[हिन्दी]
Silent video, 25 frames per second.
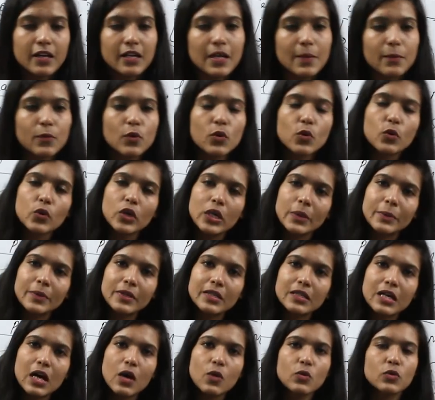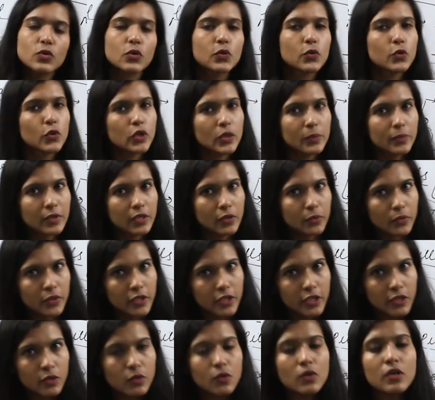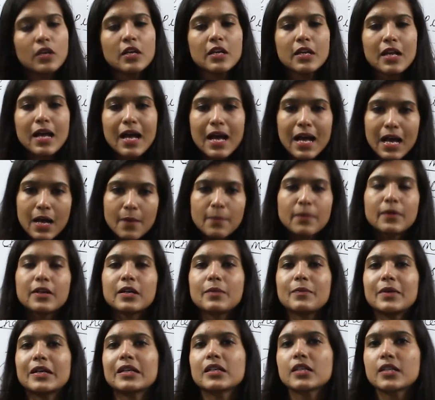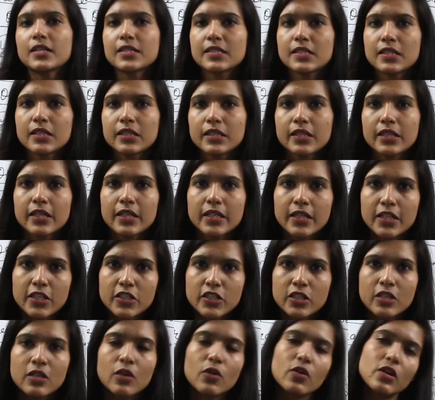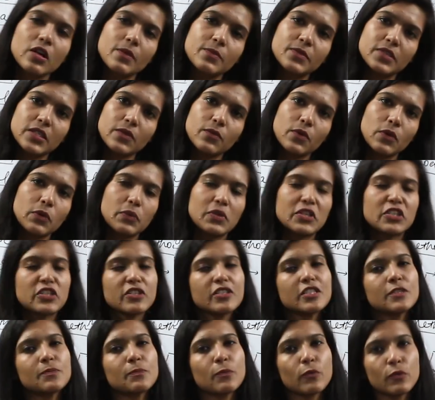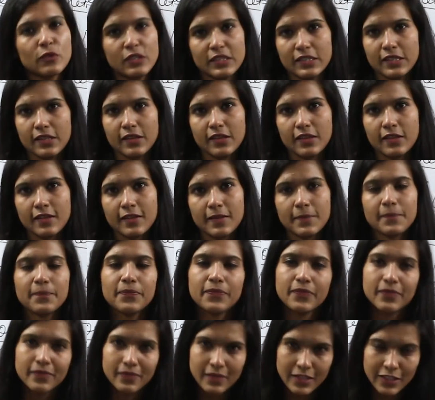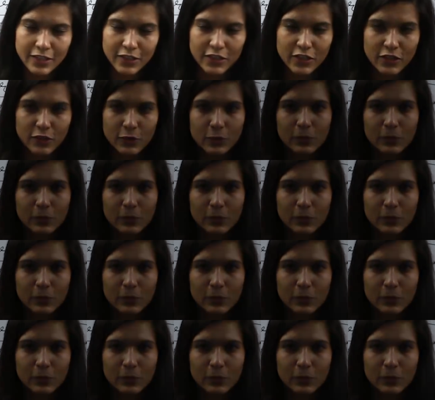अगर आपको कोई भी डाउट हो कोई भी क्वेरी हो आप कमेंट कर सकते हैं नीचे और हमसे वो क्वेश्चंस पूछ सकते हैं थैंक